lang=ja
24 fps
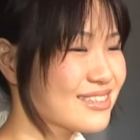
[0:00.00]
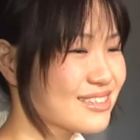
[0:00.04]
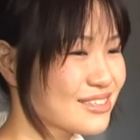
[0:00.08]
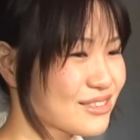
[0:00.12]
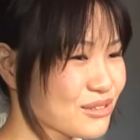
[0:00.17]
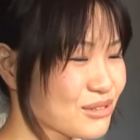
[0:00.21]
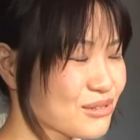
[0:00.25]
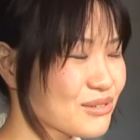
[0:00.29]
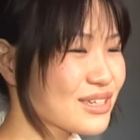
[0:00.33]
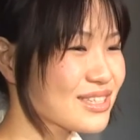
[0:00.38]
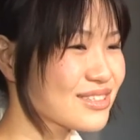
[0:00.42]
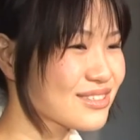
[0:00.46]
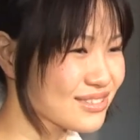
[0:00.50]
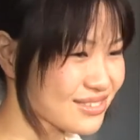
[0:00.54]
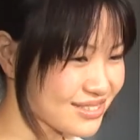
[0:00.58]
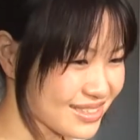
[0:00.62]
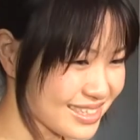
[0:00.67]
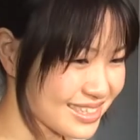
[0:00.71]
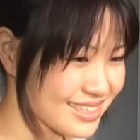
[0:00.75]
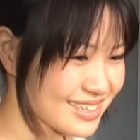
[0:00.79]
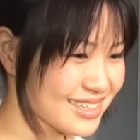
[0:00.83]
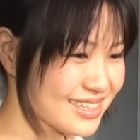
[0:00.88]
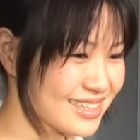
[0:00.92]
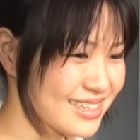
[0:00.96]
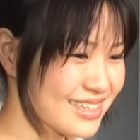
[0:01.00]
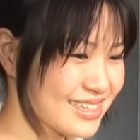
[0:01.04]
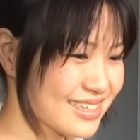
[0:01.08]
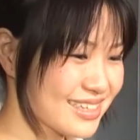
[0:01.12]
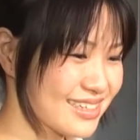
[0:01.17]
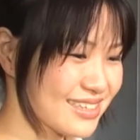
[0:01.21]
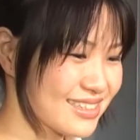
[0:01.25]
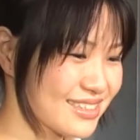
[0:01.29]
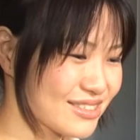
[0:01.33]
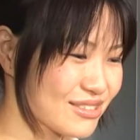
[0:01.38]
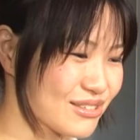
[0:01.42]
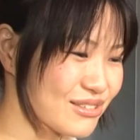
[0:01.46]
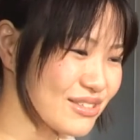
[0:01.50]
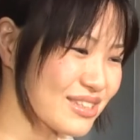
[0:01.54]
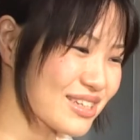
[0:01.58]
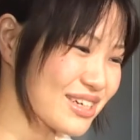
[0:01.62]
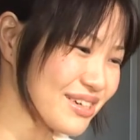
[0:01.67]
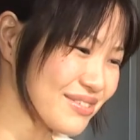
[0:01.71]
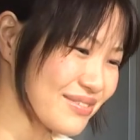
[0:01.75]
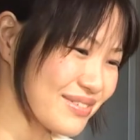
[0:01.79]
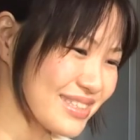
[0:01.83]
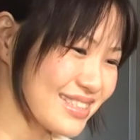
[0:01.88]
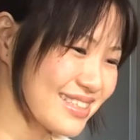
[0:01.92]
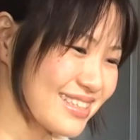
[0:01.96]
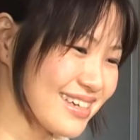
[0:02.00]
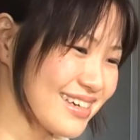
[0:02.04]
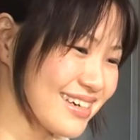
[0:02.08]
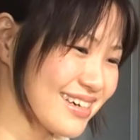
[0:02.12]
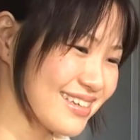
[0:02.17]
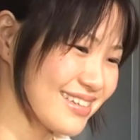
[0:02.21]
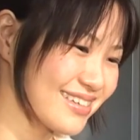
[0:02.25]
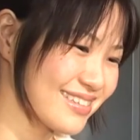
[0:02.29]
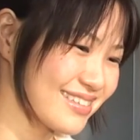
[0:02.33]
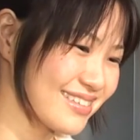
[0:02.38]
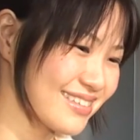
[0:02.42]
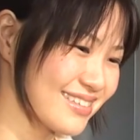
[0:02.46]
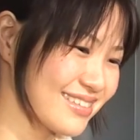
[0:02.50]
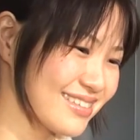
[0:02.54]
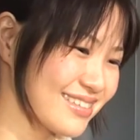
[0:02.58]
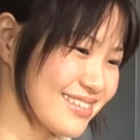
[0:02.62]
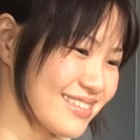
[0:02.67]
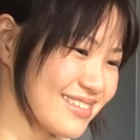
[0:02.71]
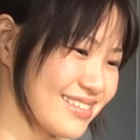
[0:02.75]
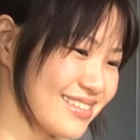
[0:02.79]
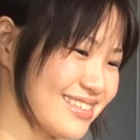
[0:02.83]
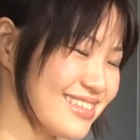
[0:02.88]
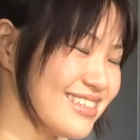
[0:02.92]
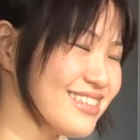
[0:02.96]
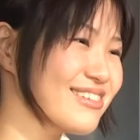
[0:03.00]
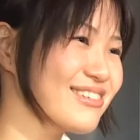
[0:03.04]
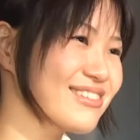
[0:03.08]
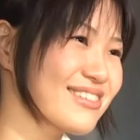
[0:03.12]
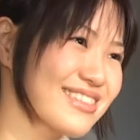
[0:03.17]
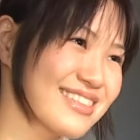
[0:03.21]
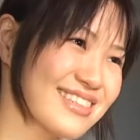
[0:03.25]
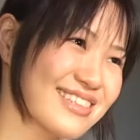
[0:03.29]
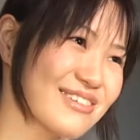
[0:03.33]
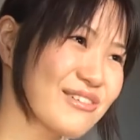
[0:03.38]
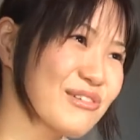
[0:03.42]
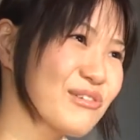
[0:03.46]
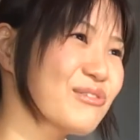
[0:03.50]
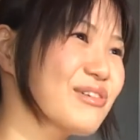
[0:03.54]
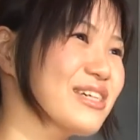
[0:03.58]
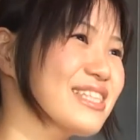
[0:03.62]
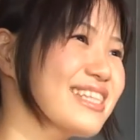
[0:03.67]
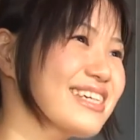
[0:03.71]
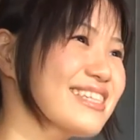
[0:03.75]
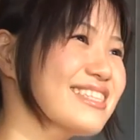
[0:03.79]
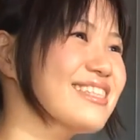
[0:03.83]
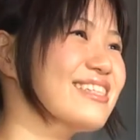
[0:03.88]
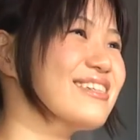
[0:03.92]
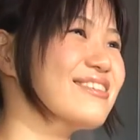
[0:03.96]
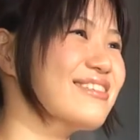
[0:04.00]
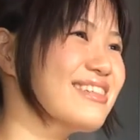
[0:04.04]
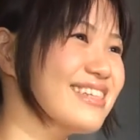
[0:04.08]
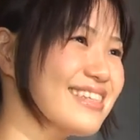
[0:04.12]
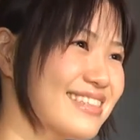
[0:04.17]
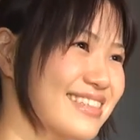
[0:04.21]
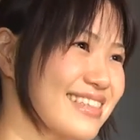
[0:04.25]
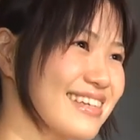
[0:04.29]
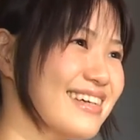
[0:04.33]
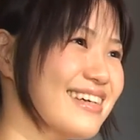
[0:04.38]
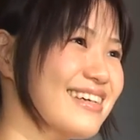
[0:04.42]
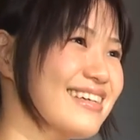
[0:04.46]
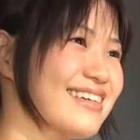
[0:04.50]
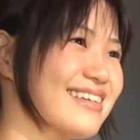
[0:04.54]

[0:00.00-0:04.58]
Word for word: でその後にゾンタがまた「いいよ」ってこう渡してくれて